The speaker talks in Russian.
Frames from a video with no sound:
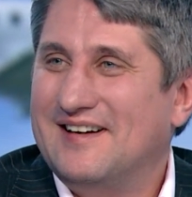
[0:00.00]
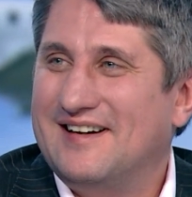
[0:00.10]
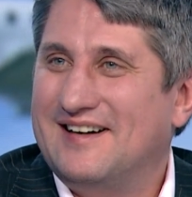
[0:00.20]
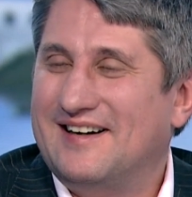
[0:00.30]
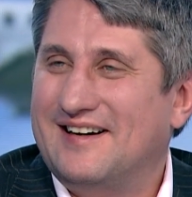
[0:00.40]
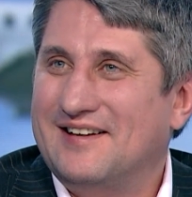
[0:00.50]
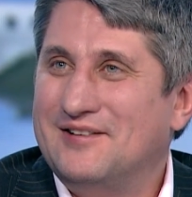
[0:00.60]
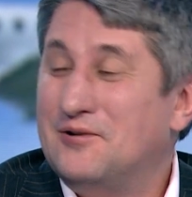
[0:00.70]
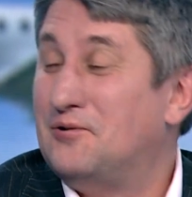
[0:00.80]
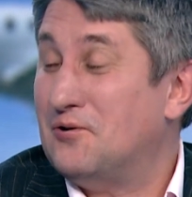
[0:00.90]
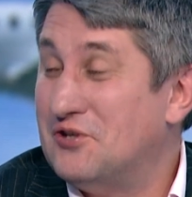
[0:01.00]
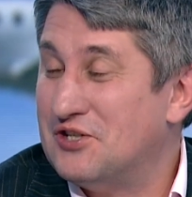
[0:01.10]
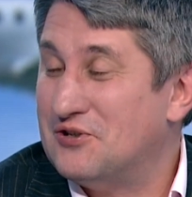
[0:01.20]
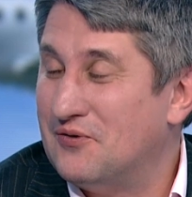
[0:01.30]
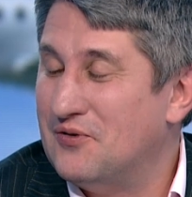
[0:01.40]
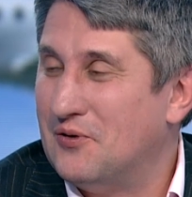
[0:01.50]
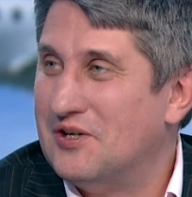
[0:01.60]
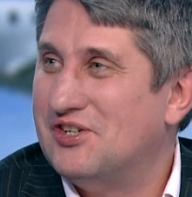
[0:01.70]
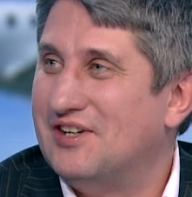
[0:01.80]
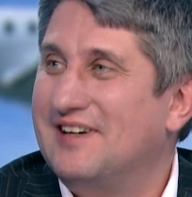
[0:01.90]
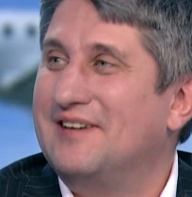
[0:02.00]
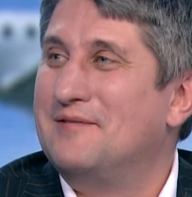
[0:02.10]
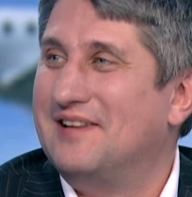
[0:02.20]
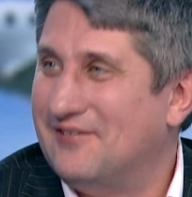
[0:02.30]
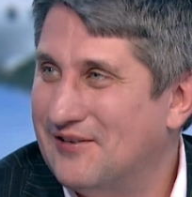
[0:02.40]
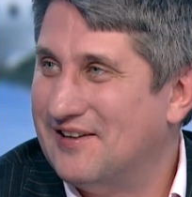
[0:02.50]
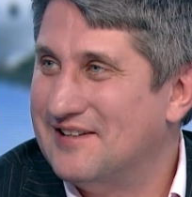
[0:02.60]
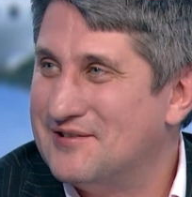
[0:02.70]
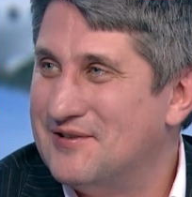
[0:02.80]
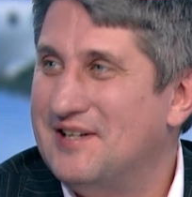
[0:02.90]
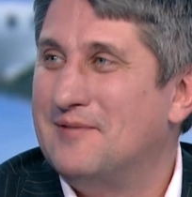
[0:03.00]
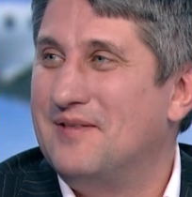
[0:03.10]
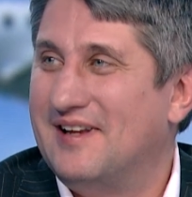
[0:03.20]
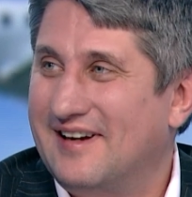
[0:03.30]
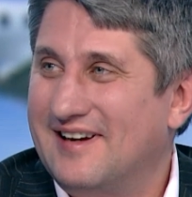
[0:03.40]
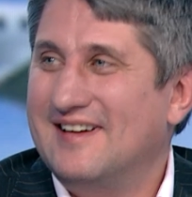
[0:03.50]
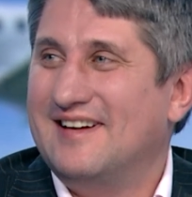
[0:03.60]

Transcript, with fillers: а, до трех часов ночи именно вот судебное